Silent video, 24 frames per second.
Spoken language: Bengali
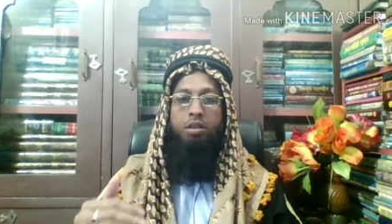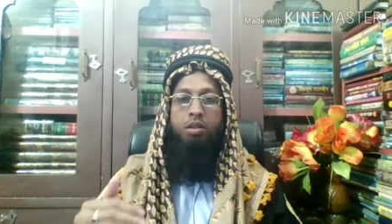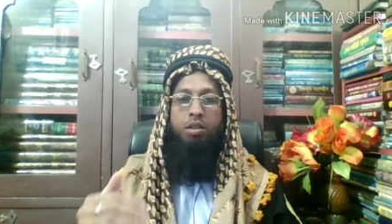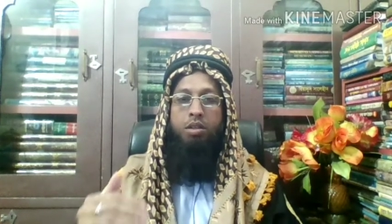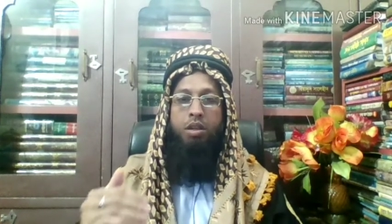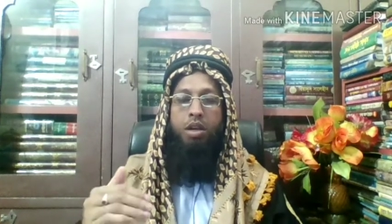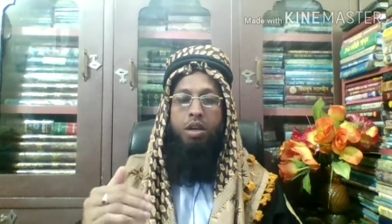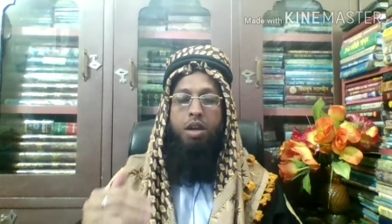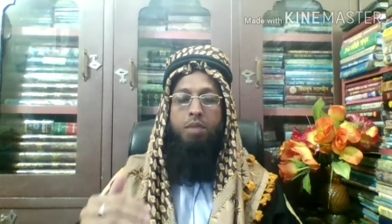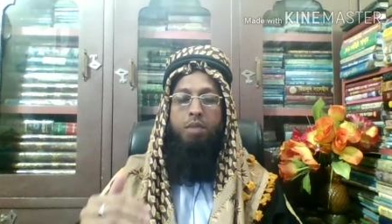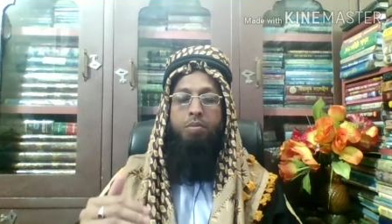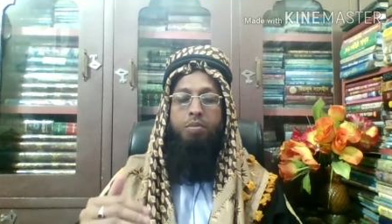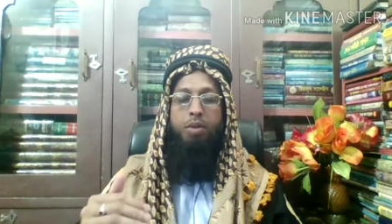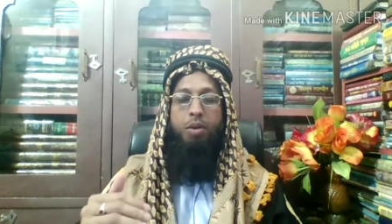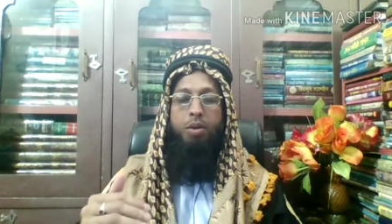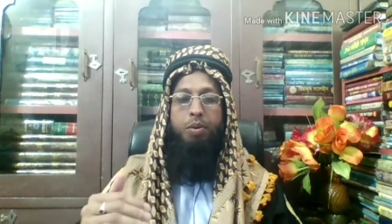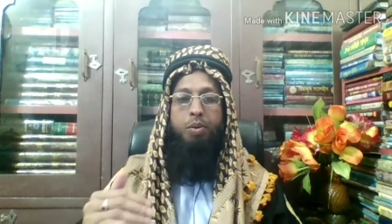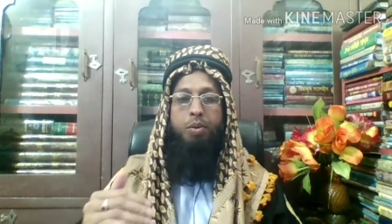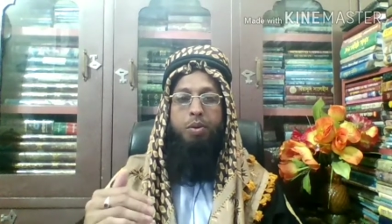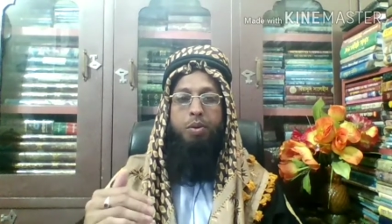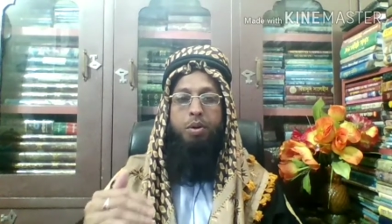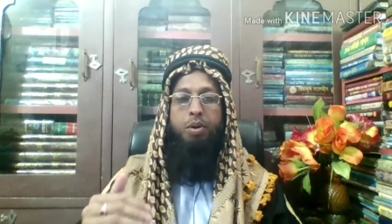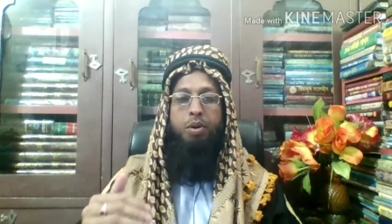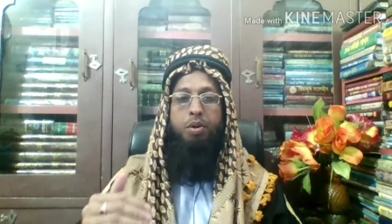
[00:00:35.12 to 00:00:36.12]
আমরা
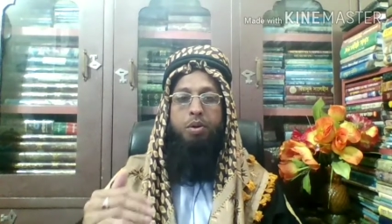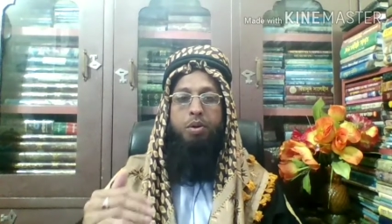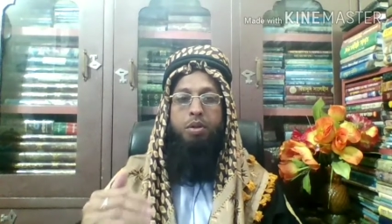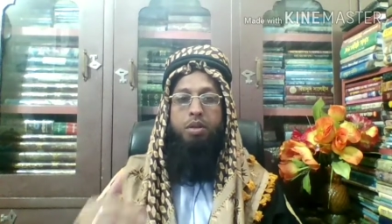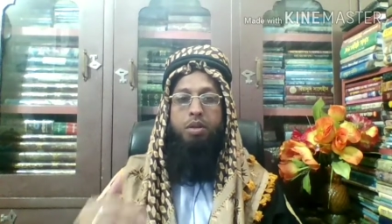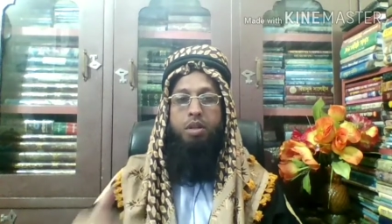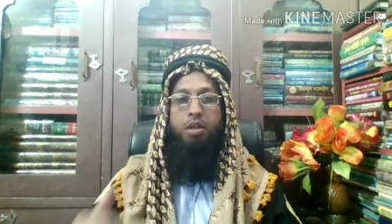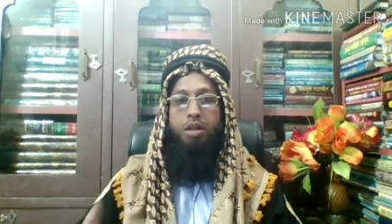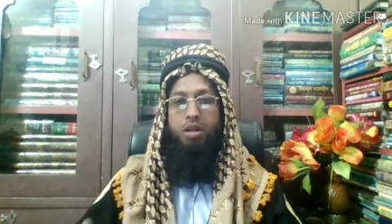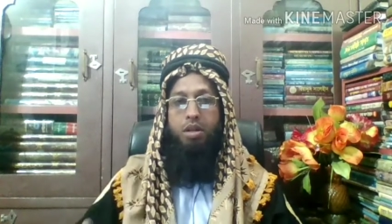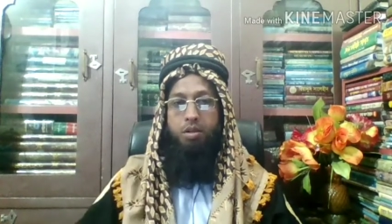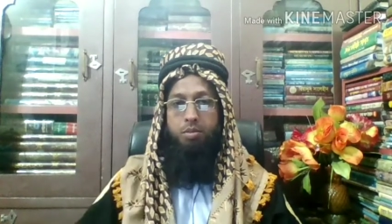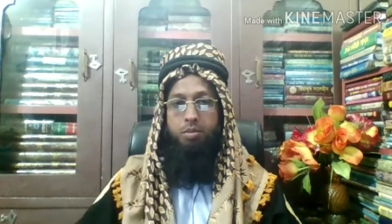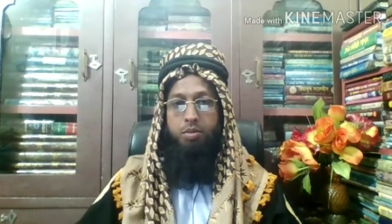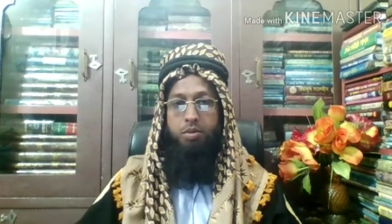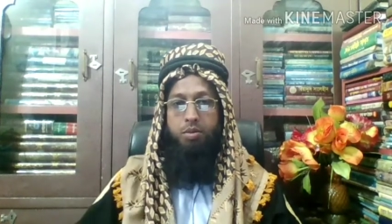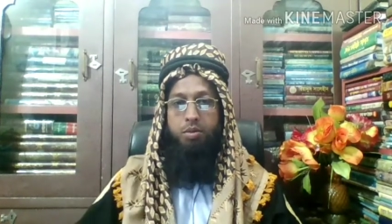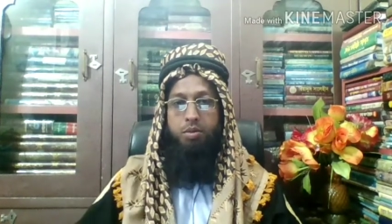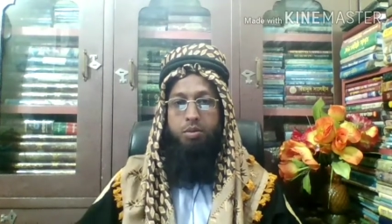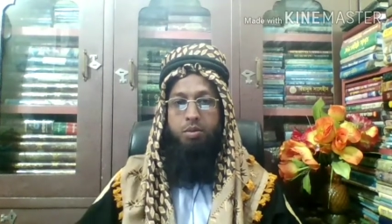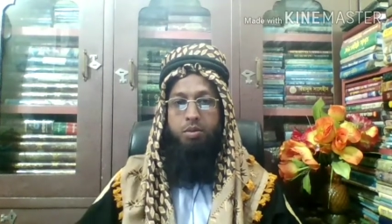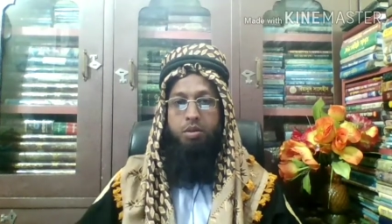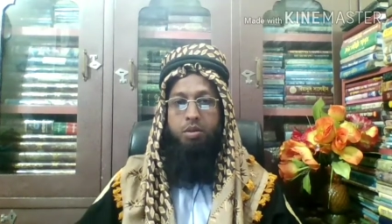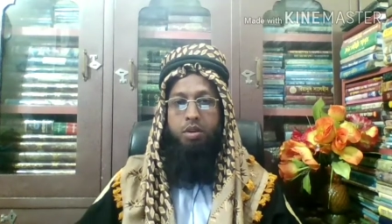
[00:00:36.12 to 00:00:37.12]
কখন দাঁড়াবো
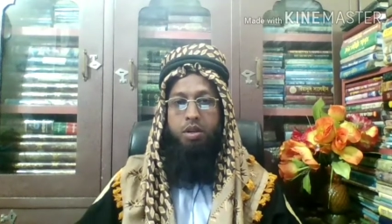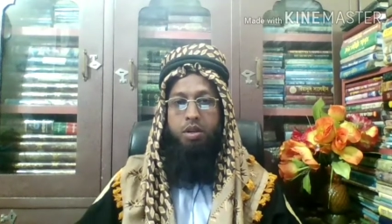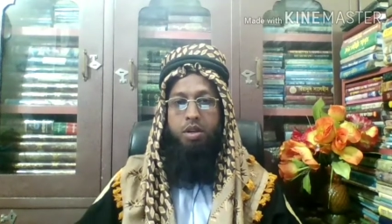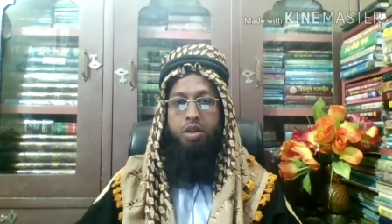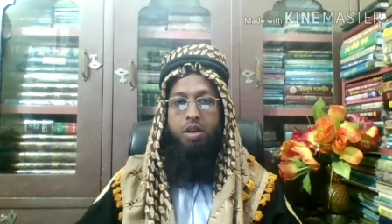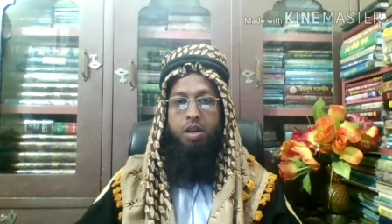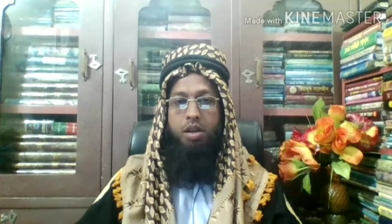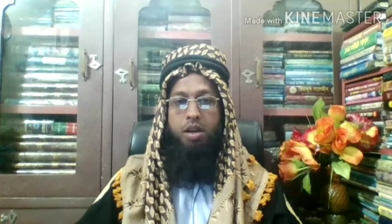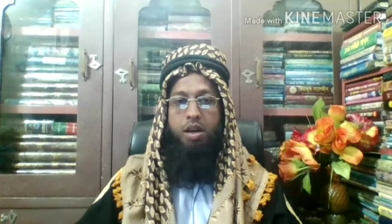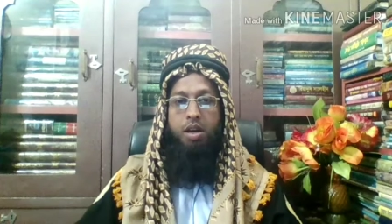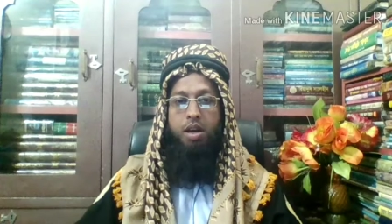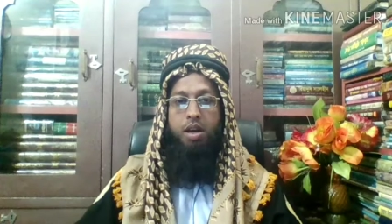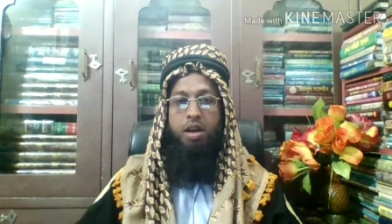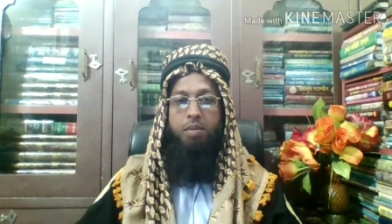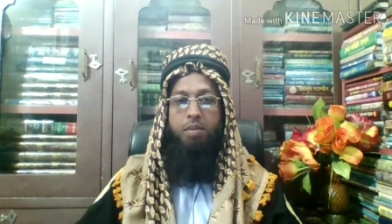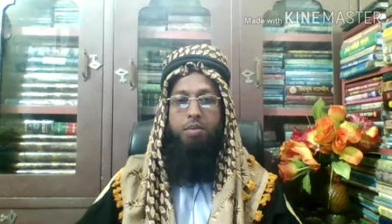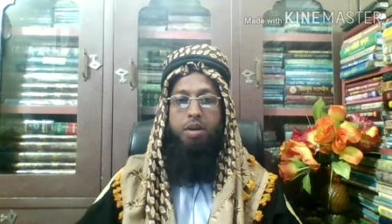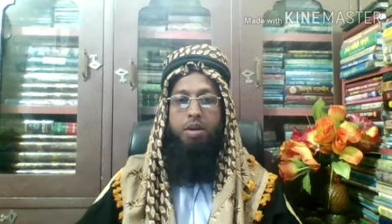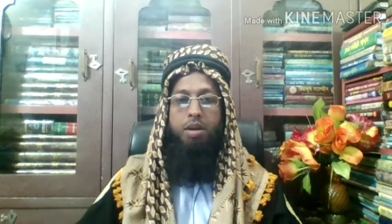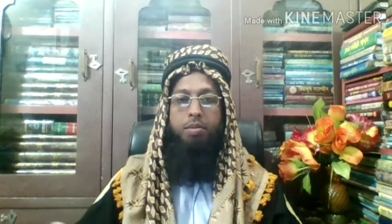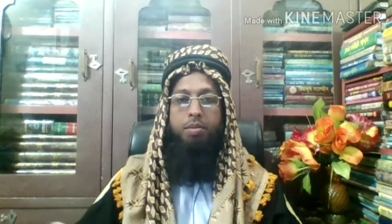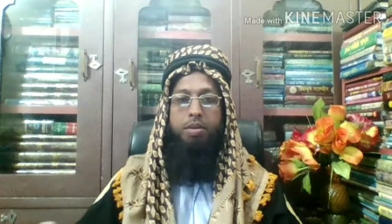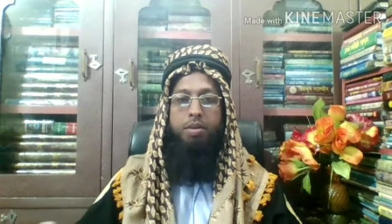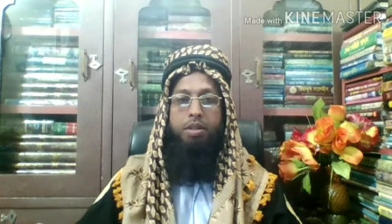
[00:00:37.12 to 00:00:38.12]
আমরা
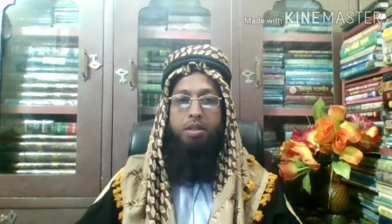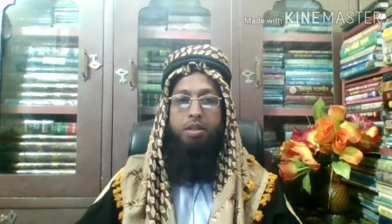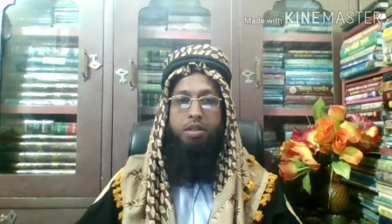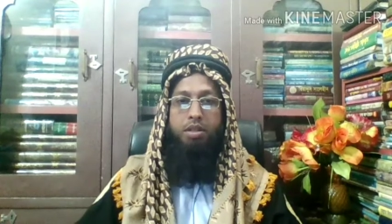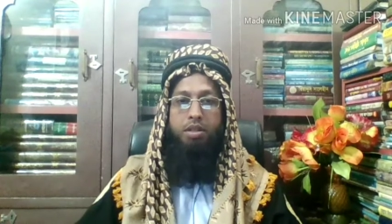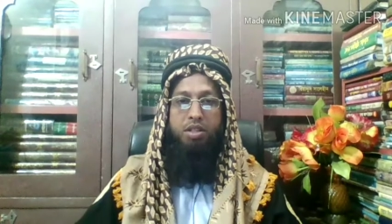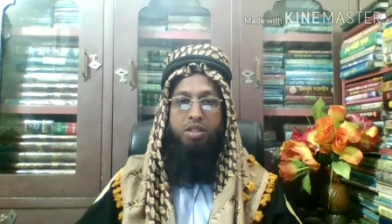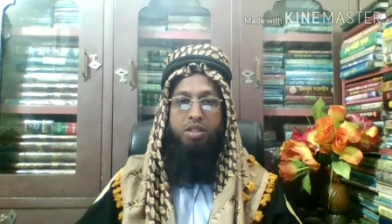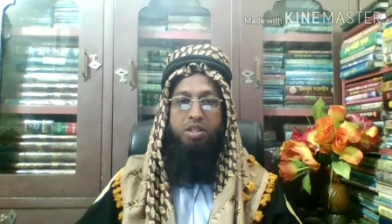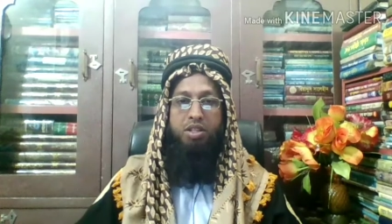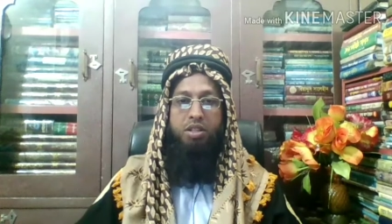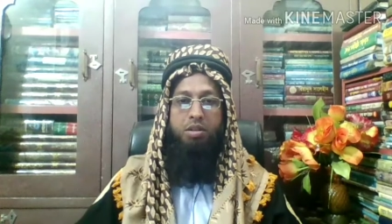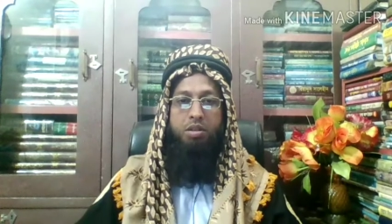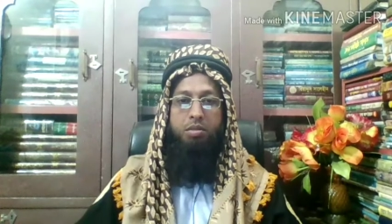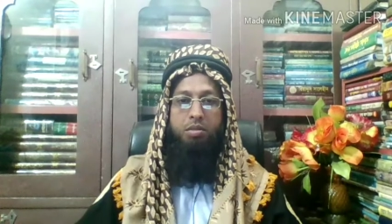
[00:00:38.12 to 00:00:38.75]
আমাদের দেশে